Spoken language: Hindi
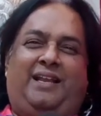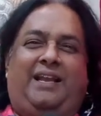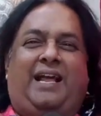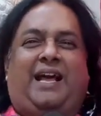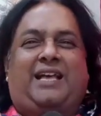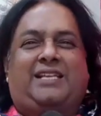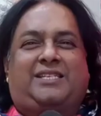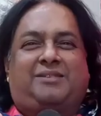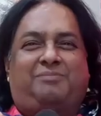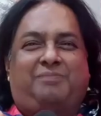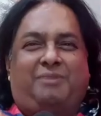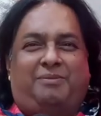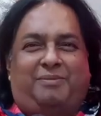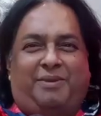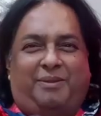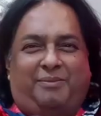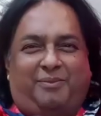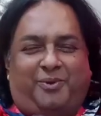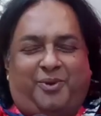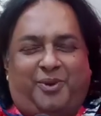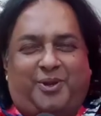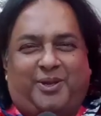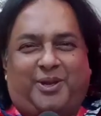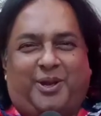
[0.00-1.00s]
लास्ट में
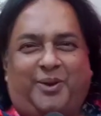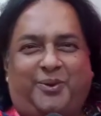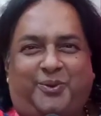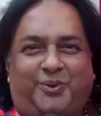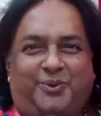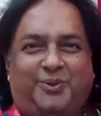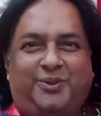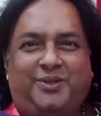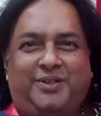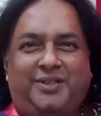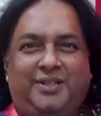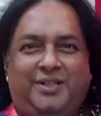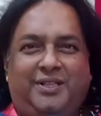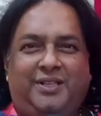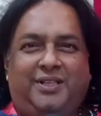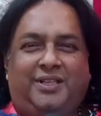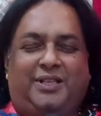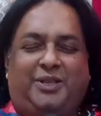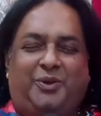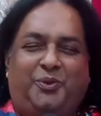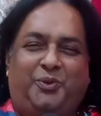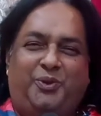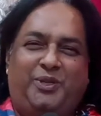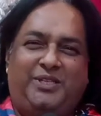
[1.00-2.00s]
मैं बोल रहा हूँ
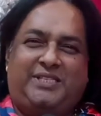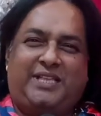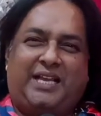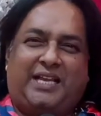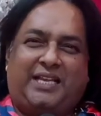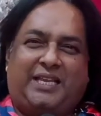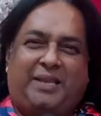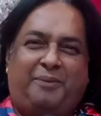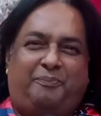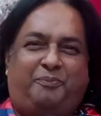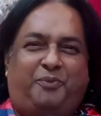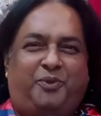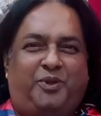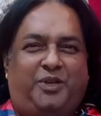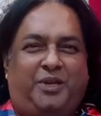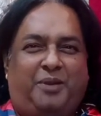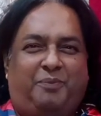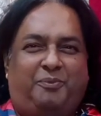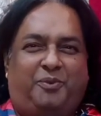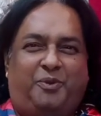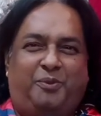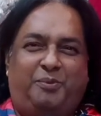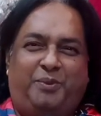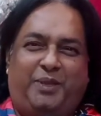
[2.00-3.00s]
कि उड़ीसा के
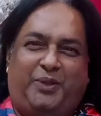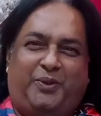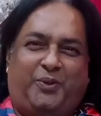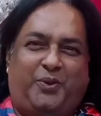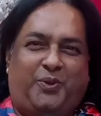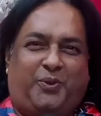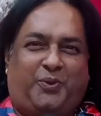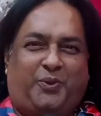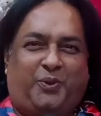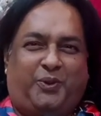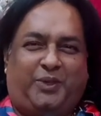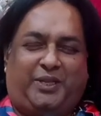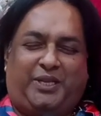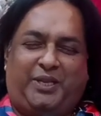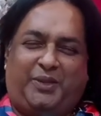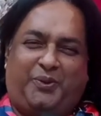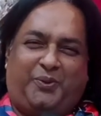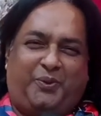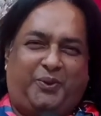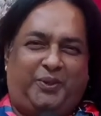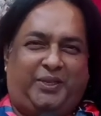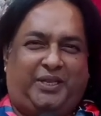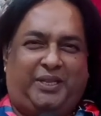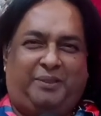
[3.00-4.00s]
पुण्य भूमि को कोटि
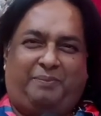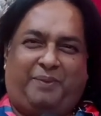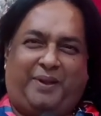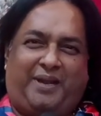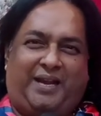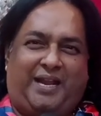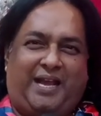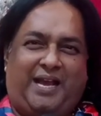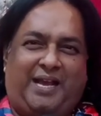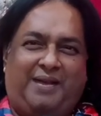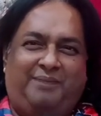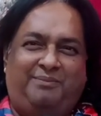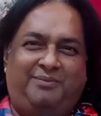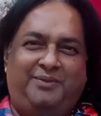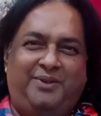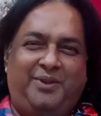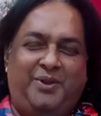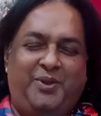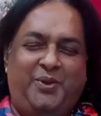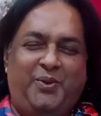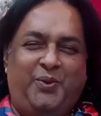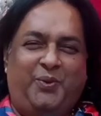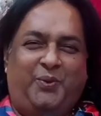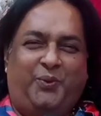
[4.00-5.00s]
कोटि प्रणाम
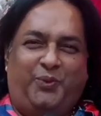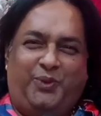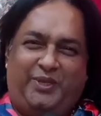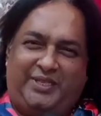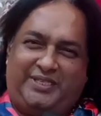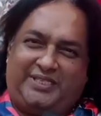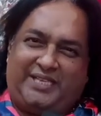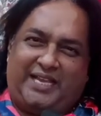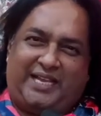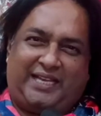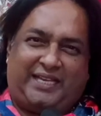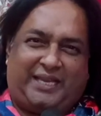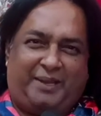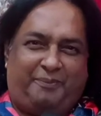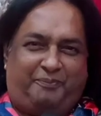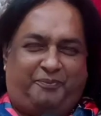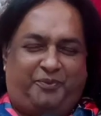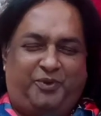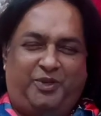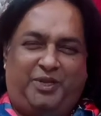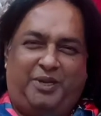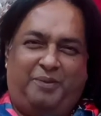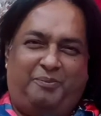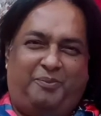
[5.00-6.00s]
उड़ीसा के
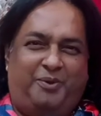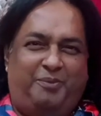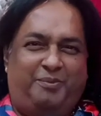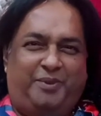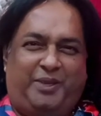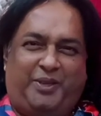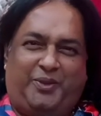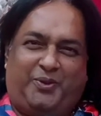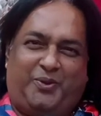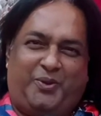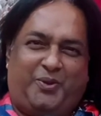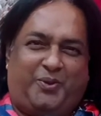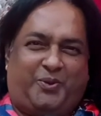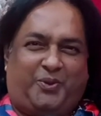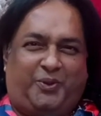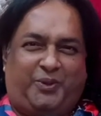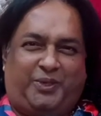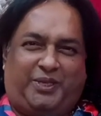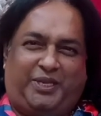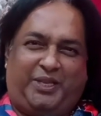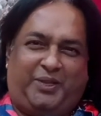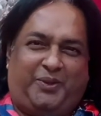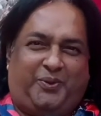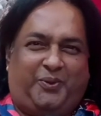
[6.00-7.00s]
पुण्य भूमि को
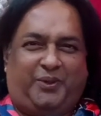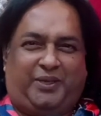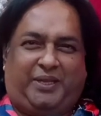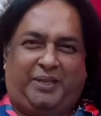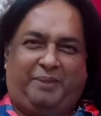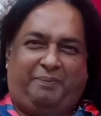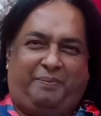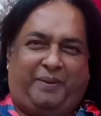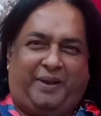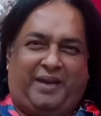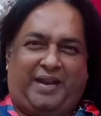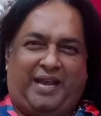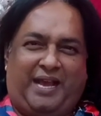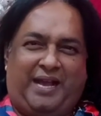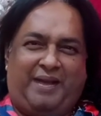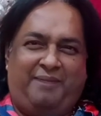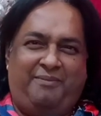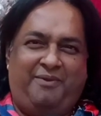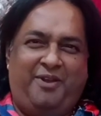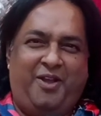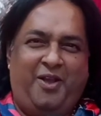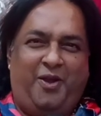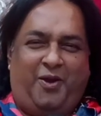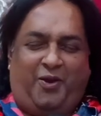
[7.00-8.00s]
कोटि कोटि
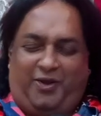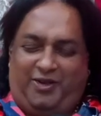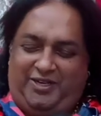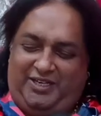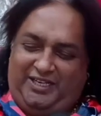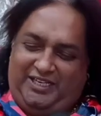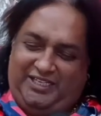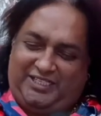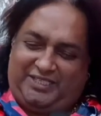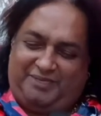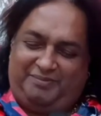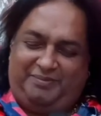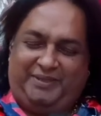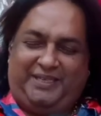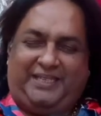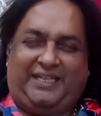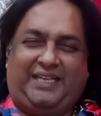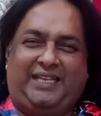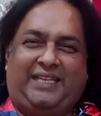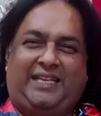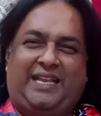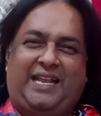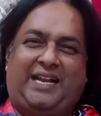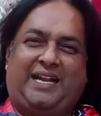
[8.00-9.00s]
प्रणाम और इस
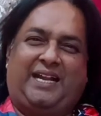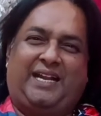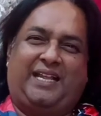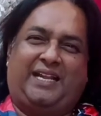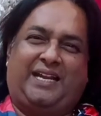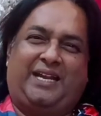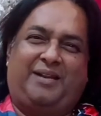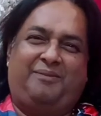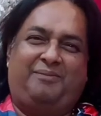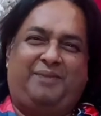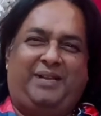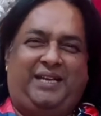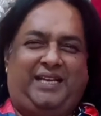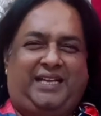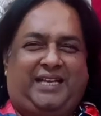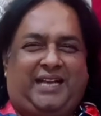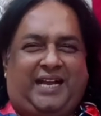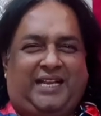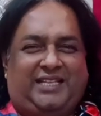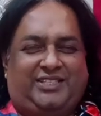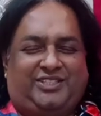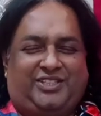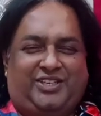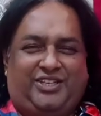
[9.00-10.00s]
मिट्टी के कण कण में
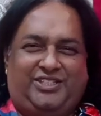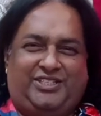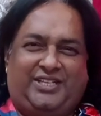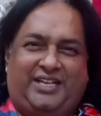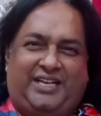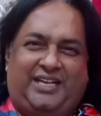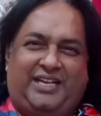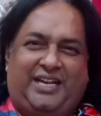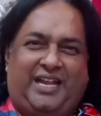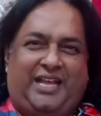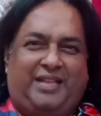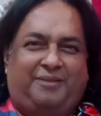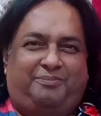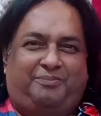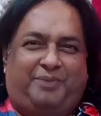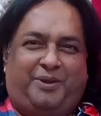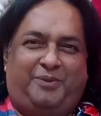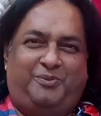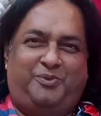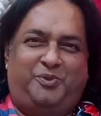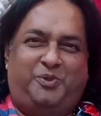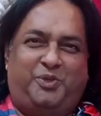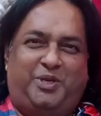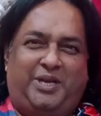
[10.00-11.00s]
लिखा है श्री जगन्नाथ
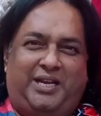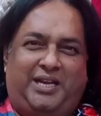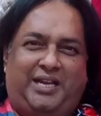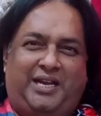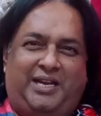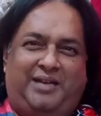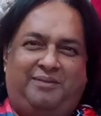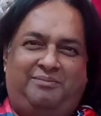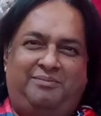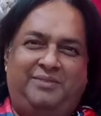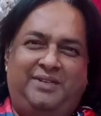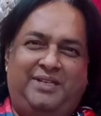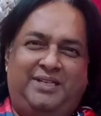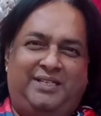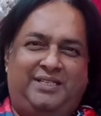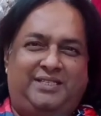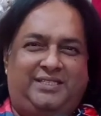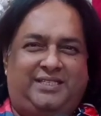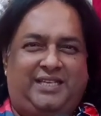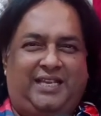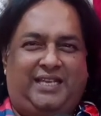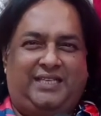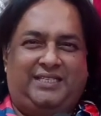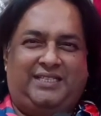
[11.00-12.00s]
प्रभु का नाम
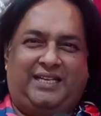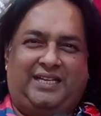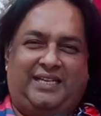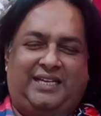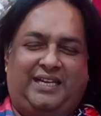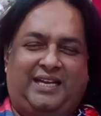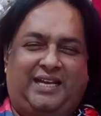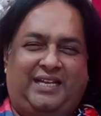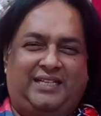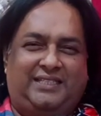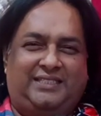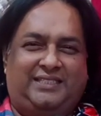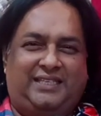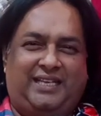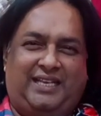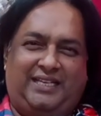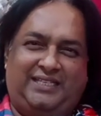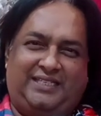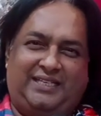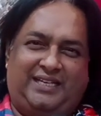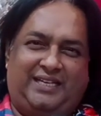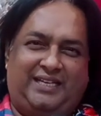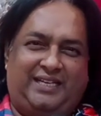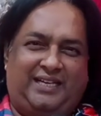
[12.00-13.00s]
जय जगन्नाथ
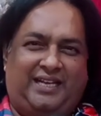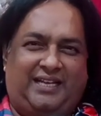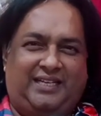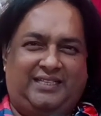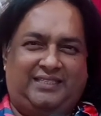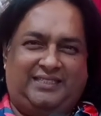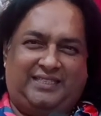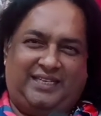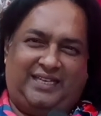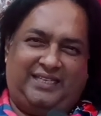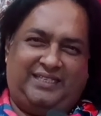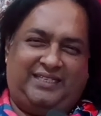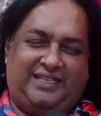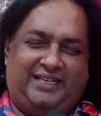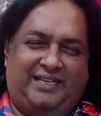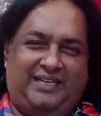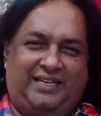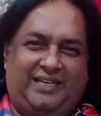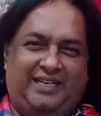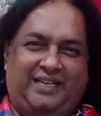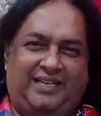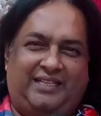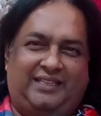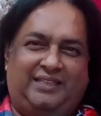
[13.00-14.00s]
जय जगन्नाथ जय
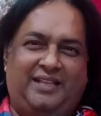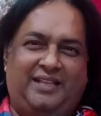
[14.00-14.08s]
जगन्नाथ